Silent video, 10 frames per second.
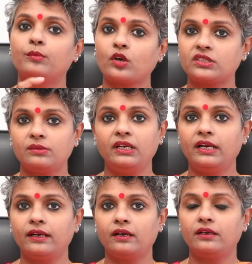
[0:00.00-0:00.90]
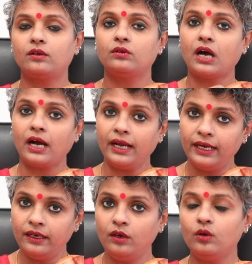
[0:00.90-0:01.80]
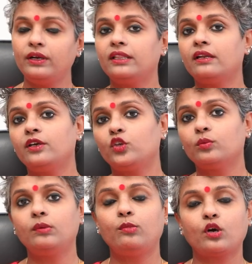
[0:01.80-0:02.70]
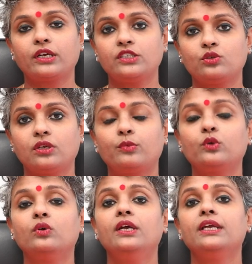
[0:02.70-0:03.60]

ప్రాక్సిమల్ ఎండ్ అంటారు ఆ ఎండ్లో ఏదైనా ట్యూబుల్ బ్లాకేజ్ ఉన్నప్పుడు